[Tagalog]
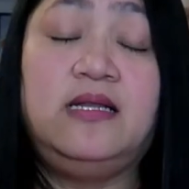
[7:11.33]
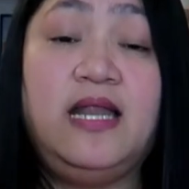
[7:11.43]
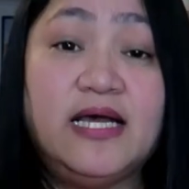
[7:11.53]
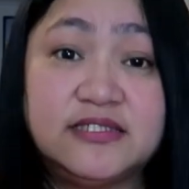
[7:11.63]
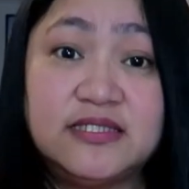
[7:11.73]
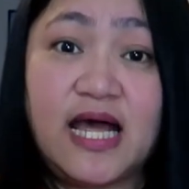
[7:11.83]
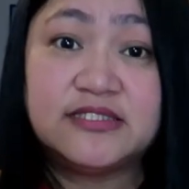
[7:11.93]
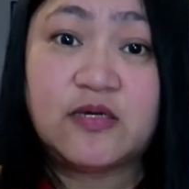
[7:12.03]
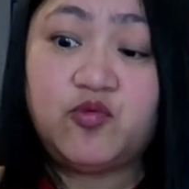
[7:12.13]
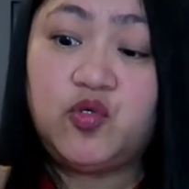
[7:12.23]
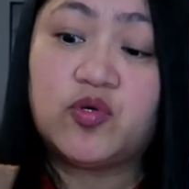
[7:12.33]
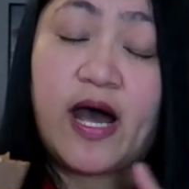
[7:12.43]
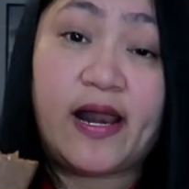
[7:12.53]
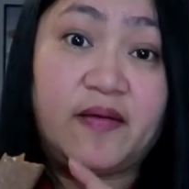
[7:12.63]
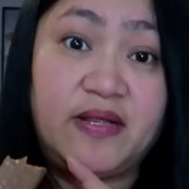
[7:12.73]
Lasang-lasa mo yung
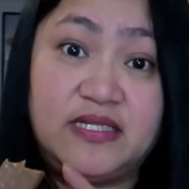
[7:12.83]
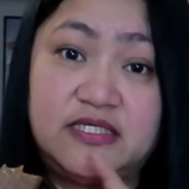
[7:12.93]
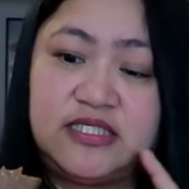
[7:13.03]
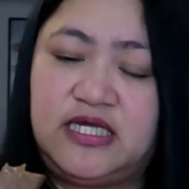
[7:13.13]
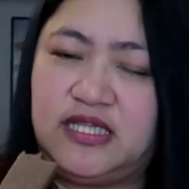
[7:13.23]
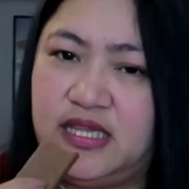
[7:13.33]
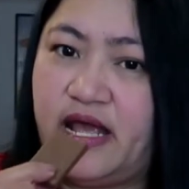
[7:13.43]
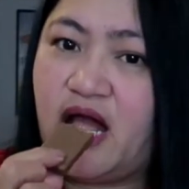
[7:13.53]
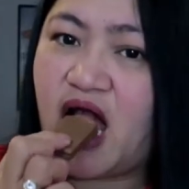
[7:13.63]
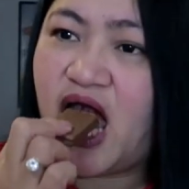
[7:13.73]
caramel niya sa gitna.